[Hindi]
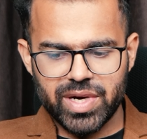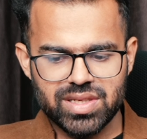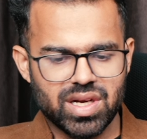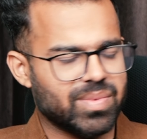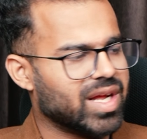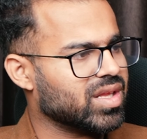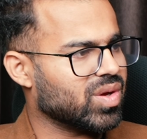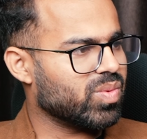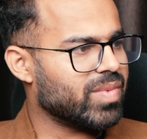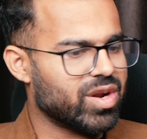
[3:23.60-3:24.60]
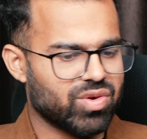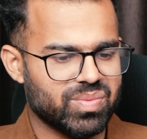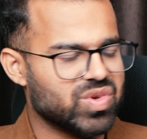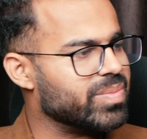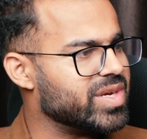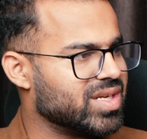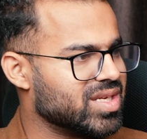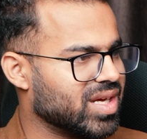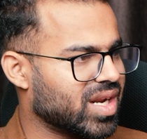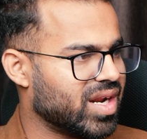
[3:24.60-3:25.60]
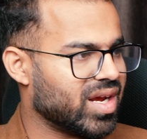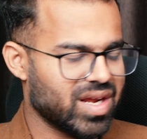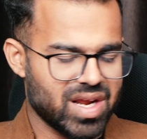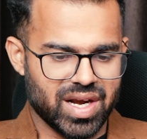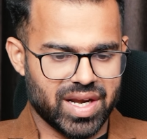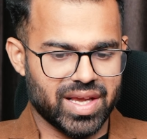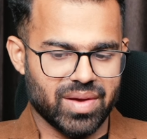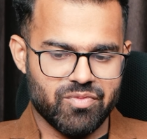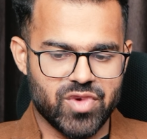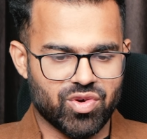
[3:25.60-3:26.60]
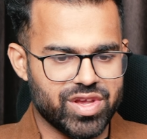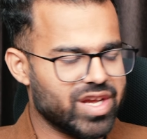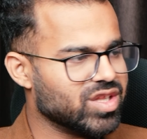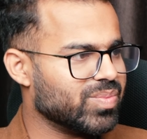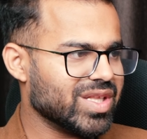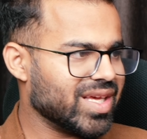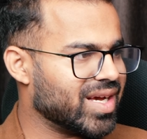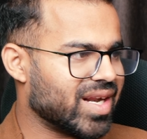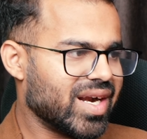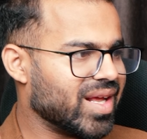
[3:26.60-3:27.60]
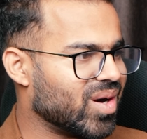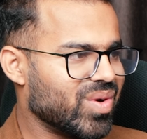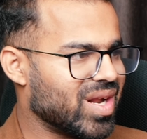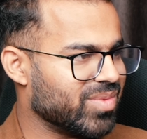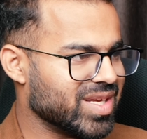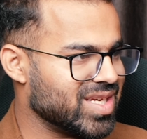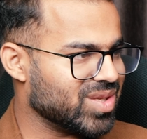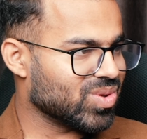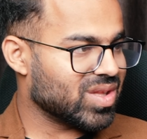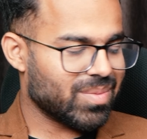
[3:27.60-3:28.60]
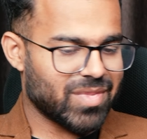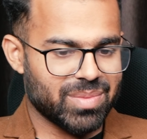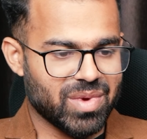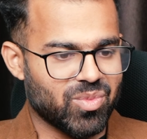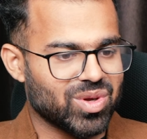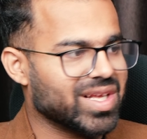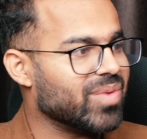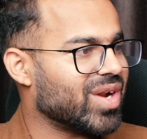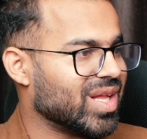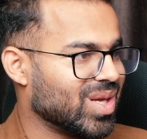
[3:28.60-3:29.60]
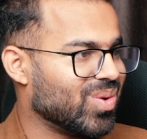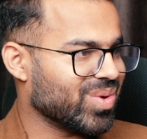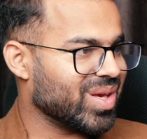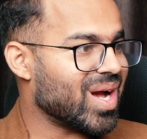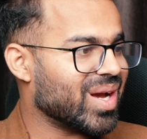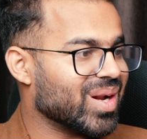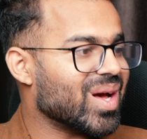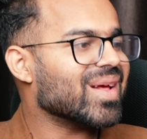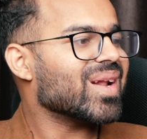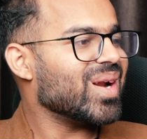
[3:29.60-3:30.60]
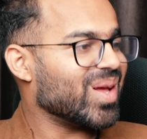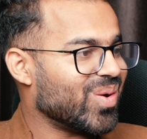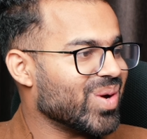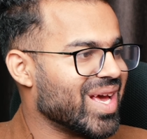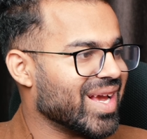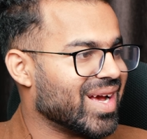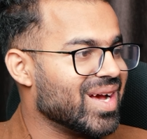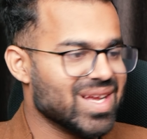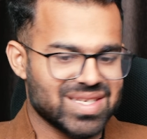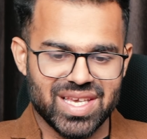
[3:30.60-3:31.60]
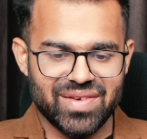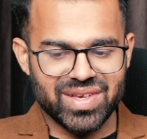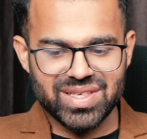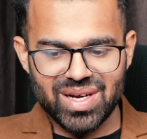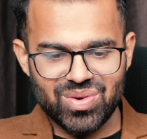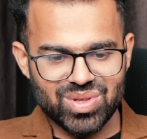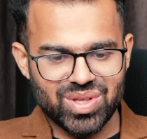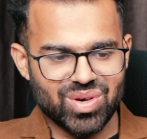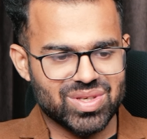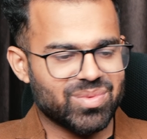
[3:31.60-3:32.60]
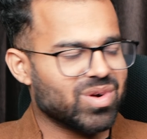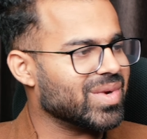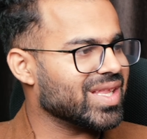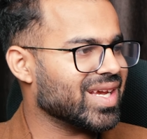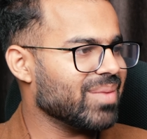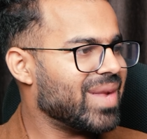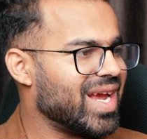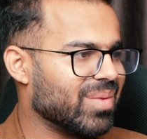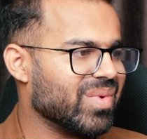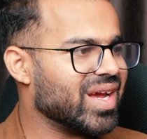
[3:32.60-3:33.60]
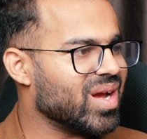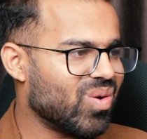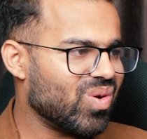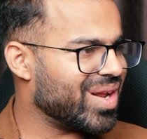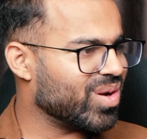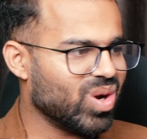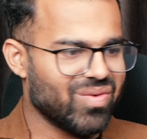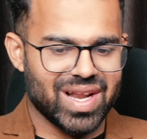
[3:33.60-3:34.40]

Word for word: पर्सनल बात करूँ मानो कि मुझे बिजनेस करना है ठीक है मेरे को ये तो पता है कि करंट अकाउंट नाम की चीज होती है बट मैं बहुत घबराता हूँ कि आखिरकार करंट अकाउंट है क्या सेविंग्स अकाउंट तो देखो सबको पता है कि बैंक में गया ऑनलाइन खुलवा